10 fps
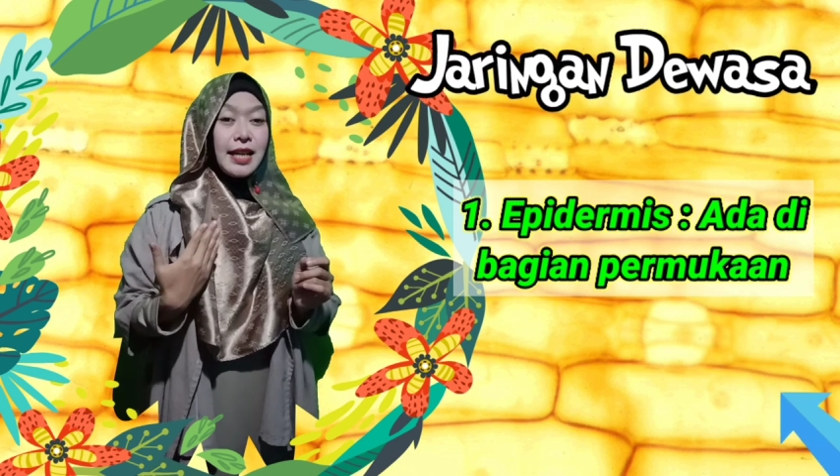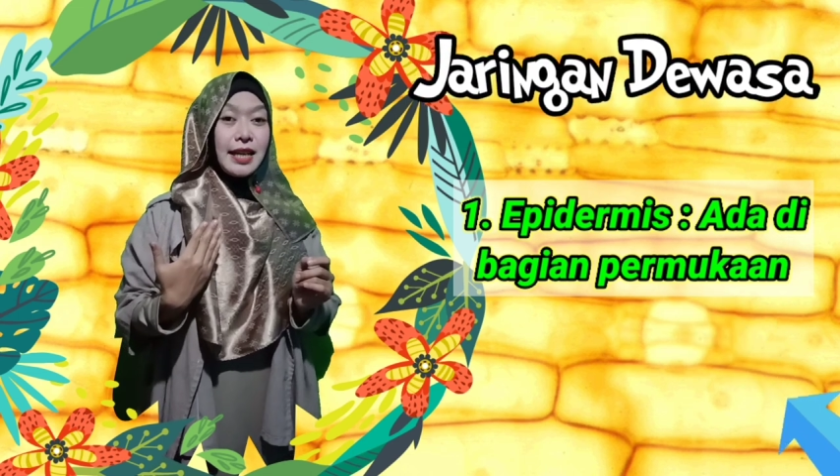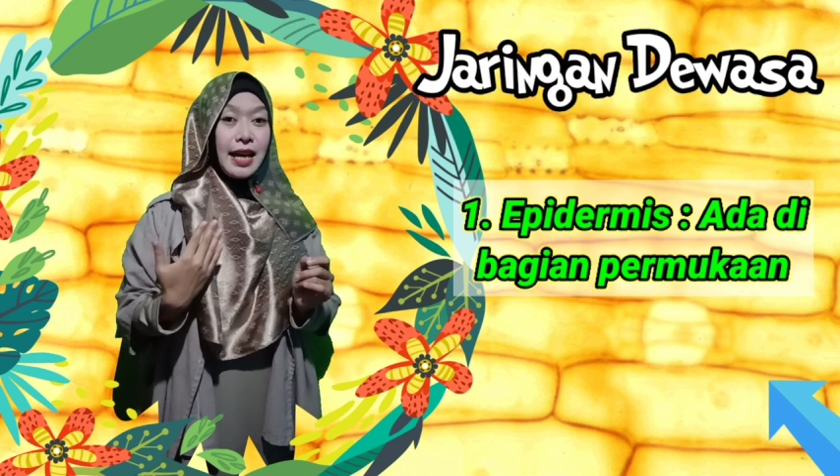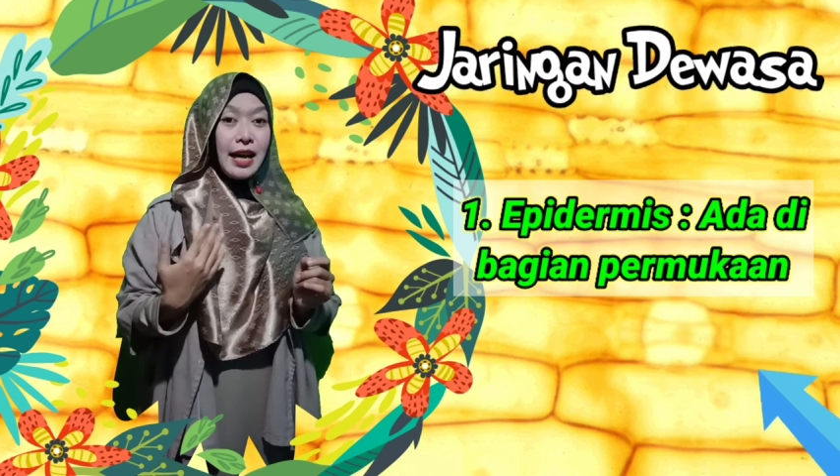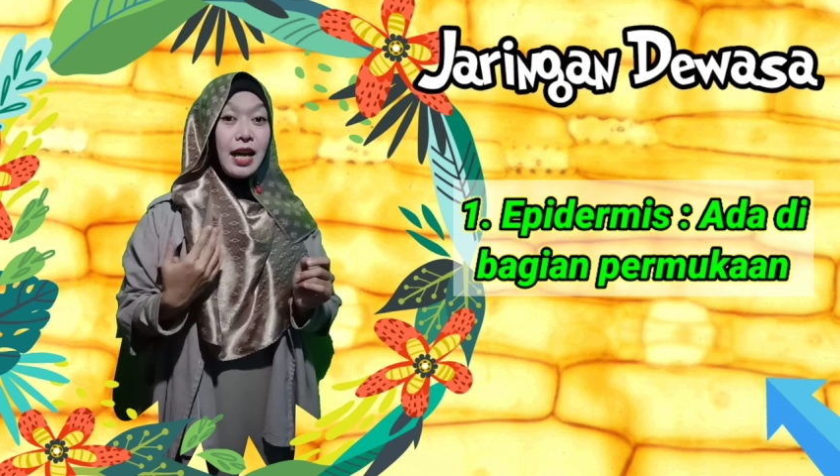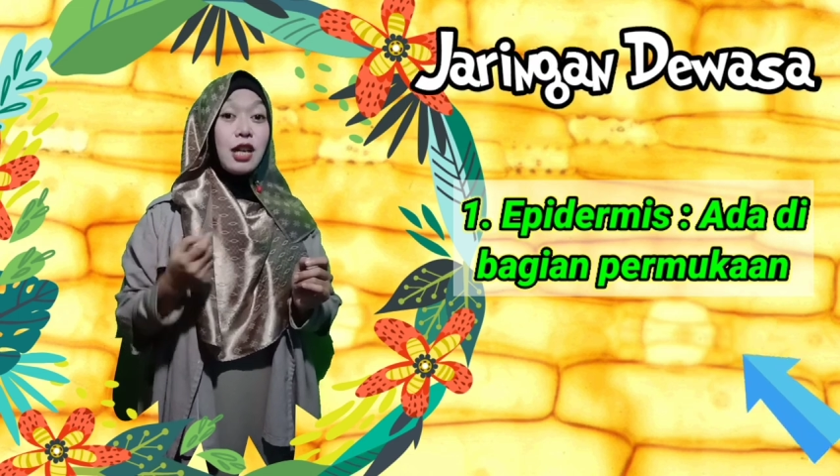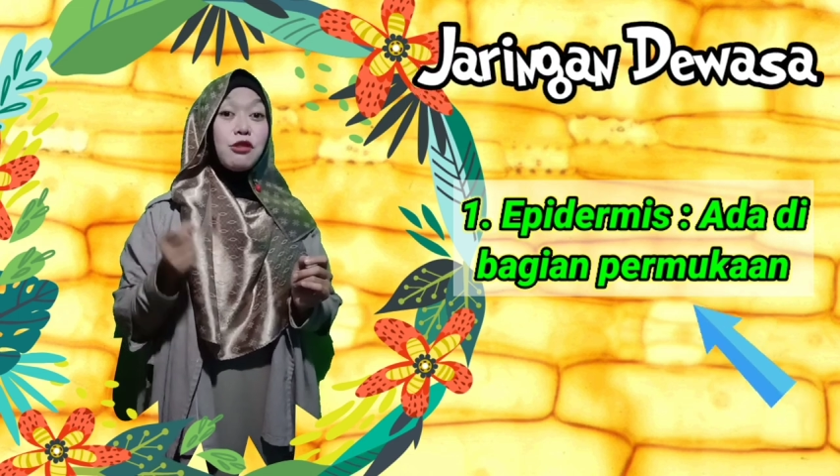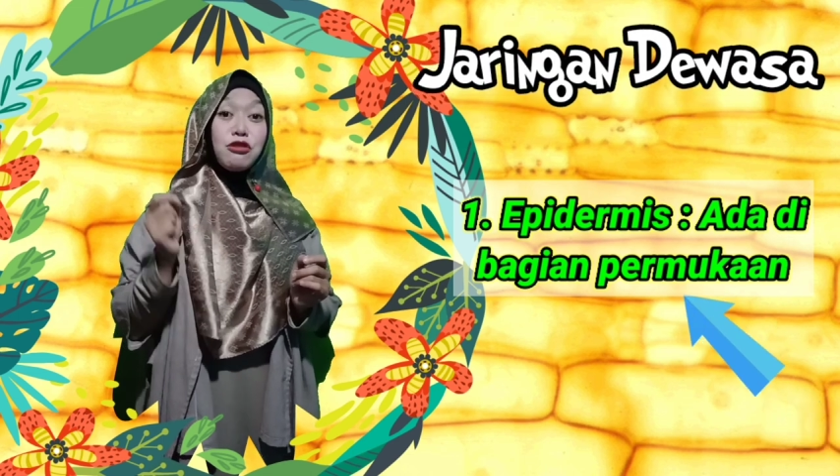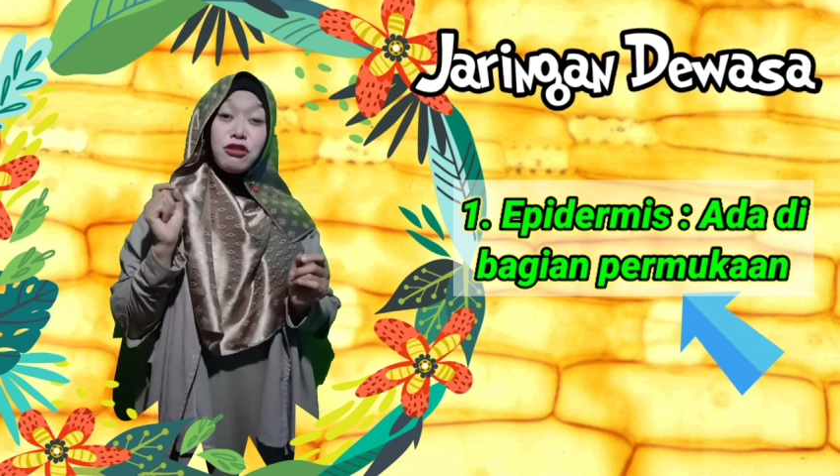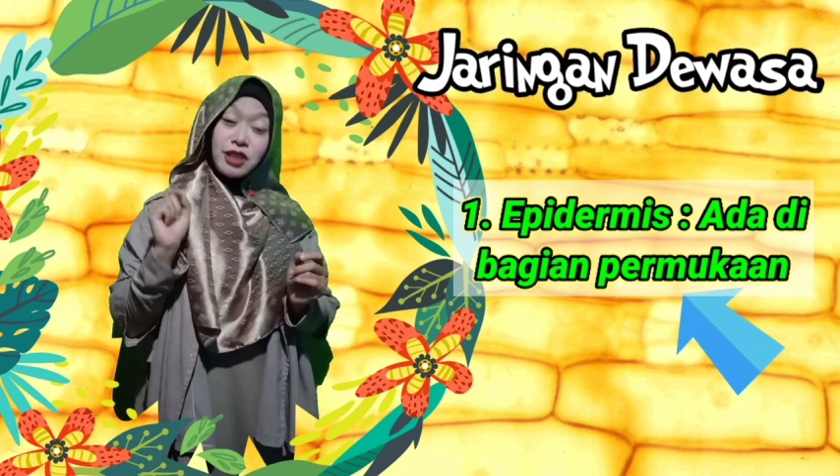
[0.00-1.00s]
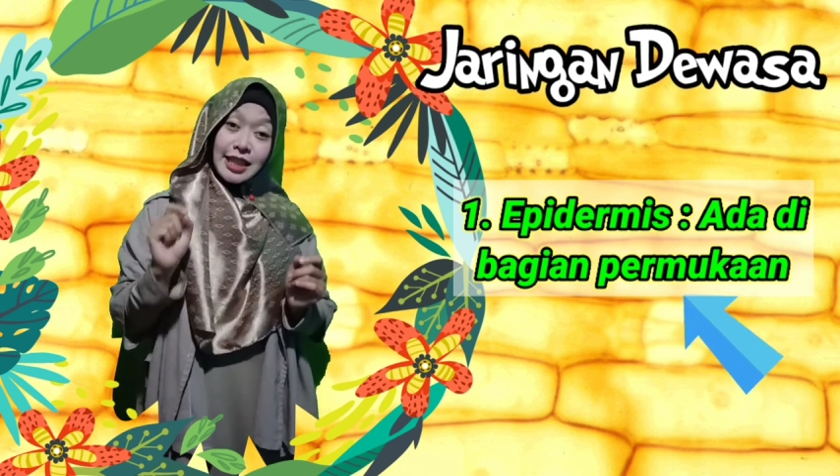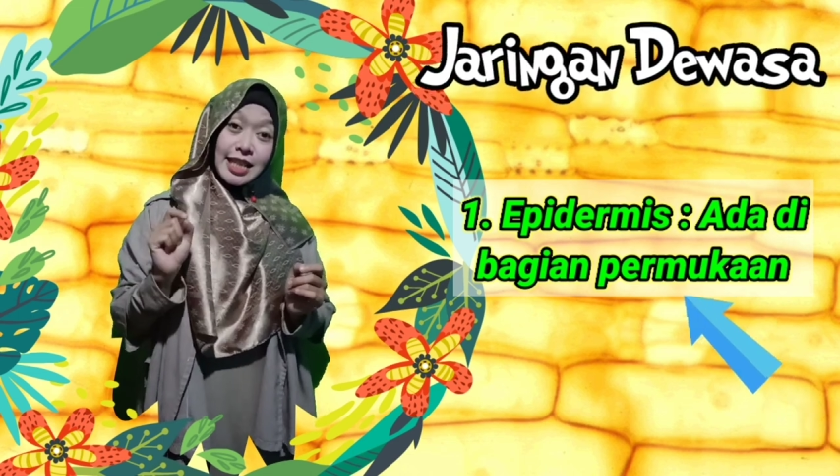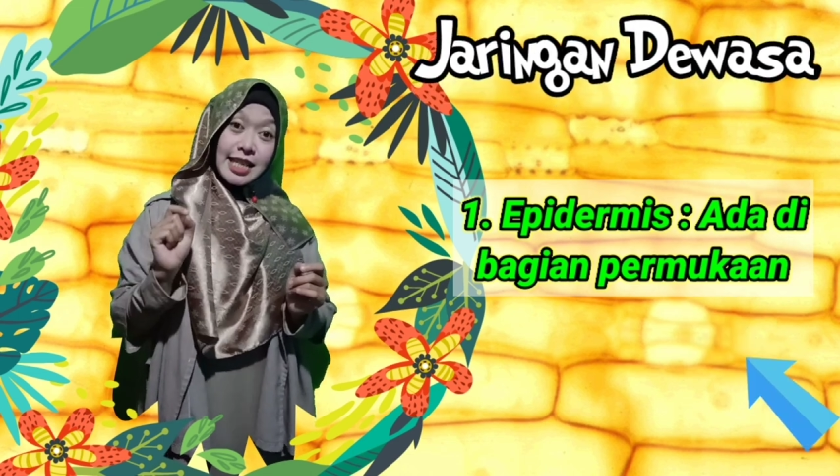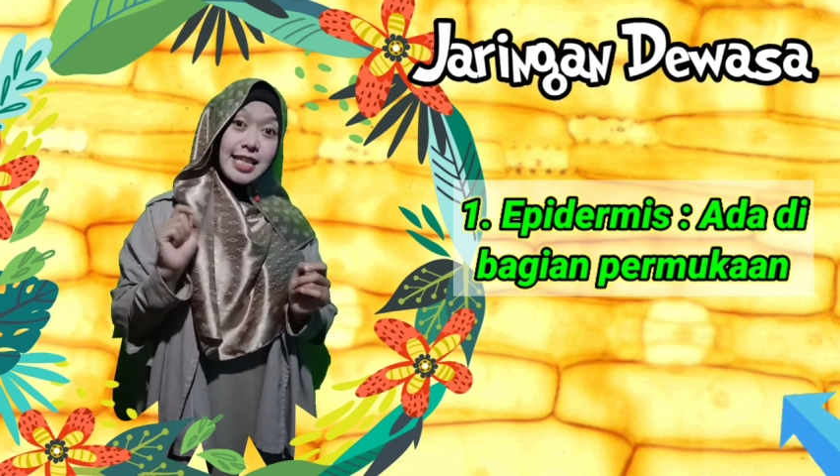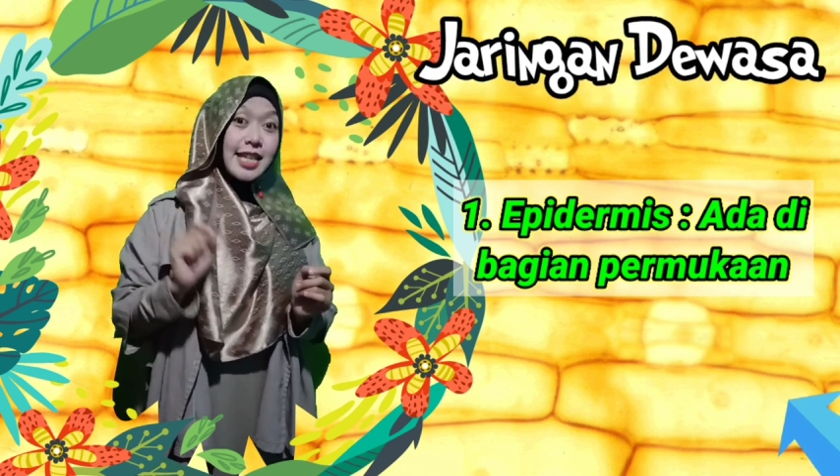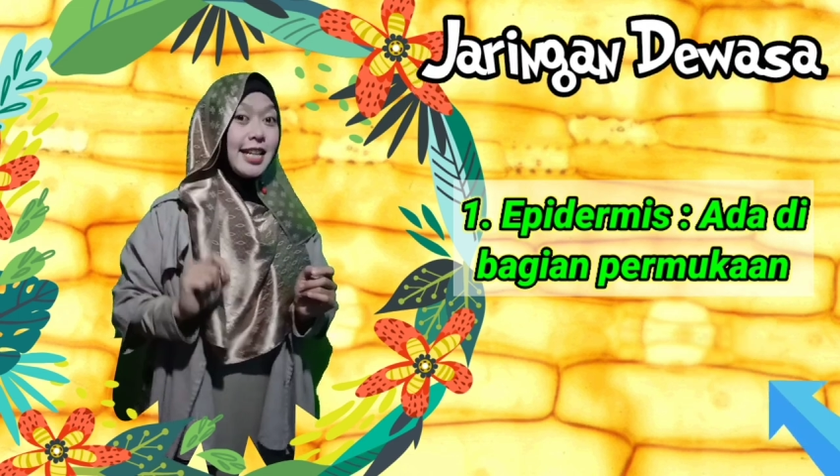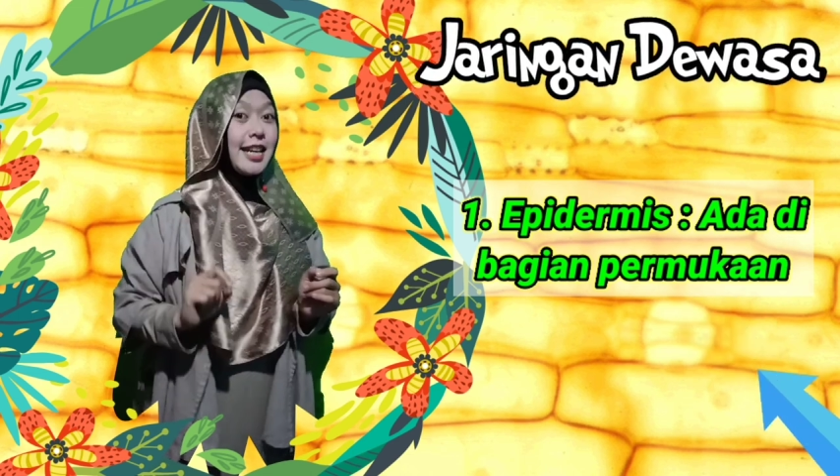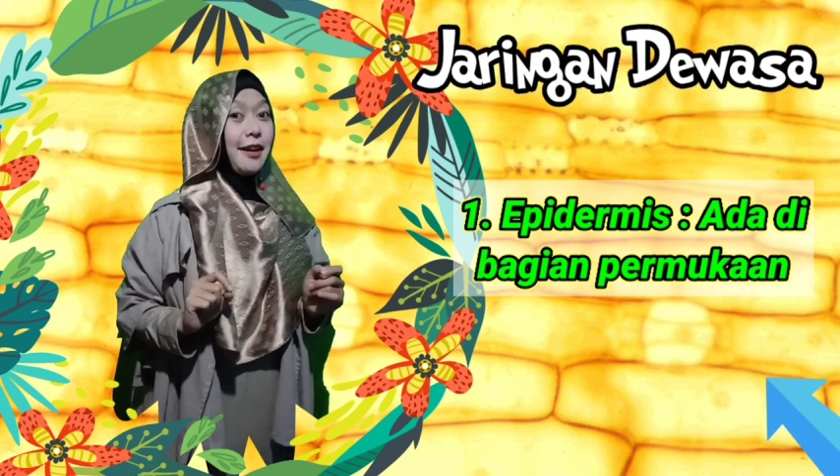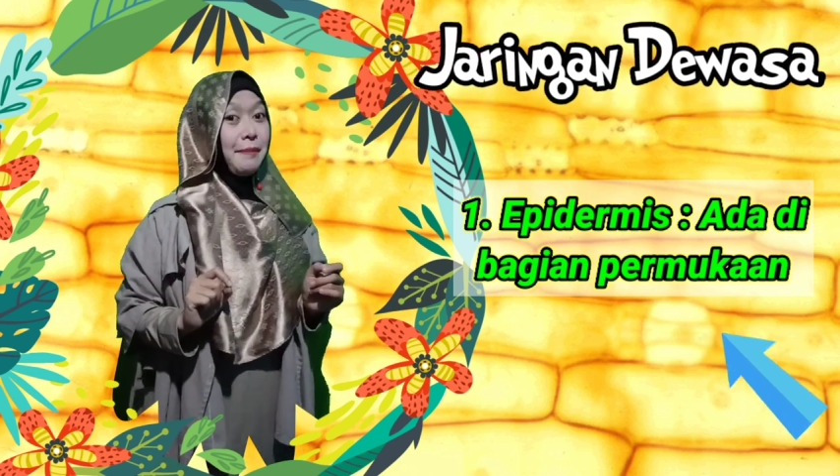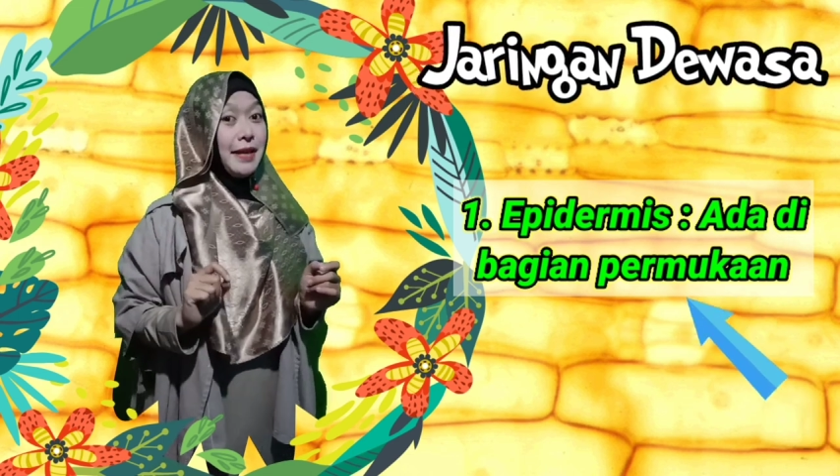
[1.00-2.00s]
Nah, fungsi dari jaringan
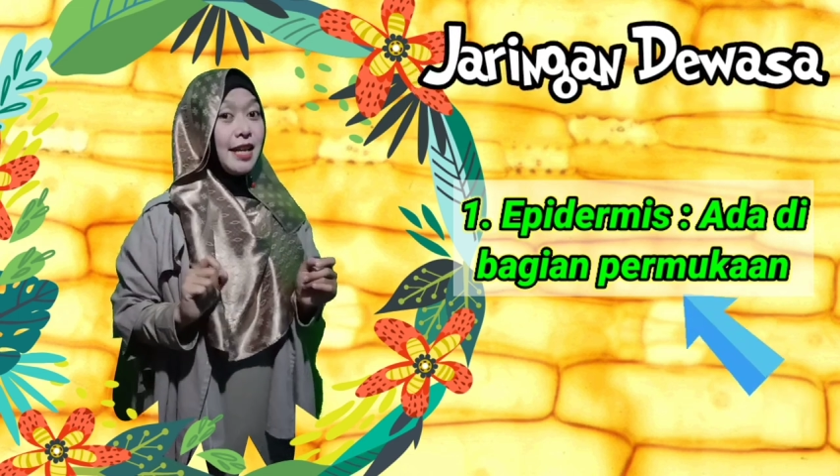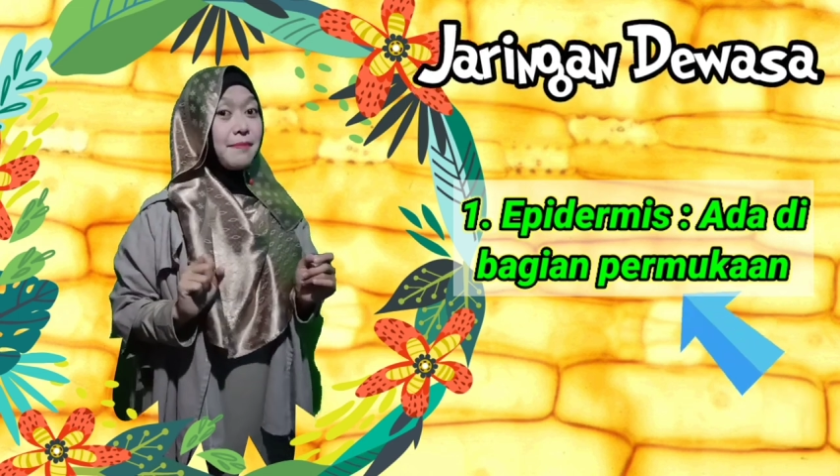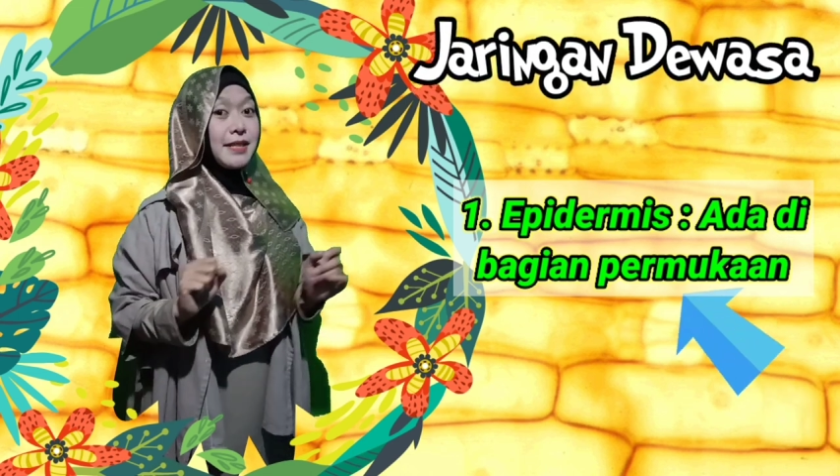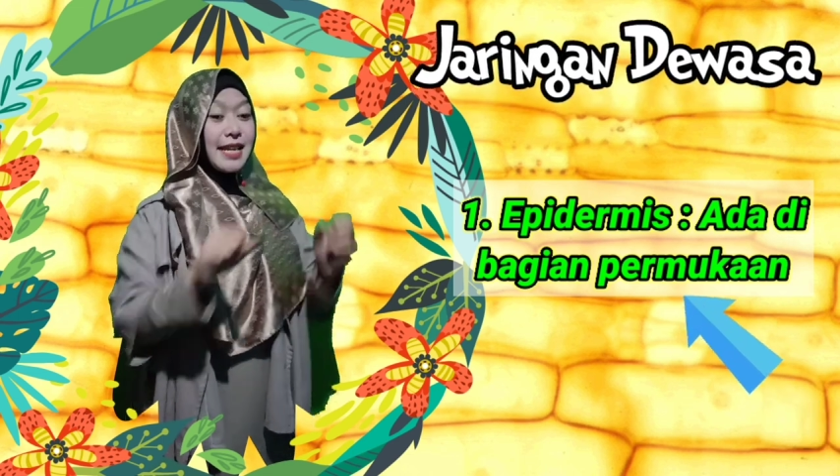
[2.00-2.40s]
epidermis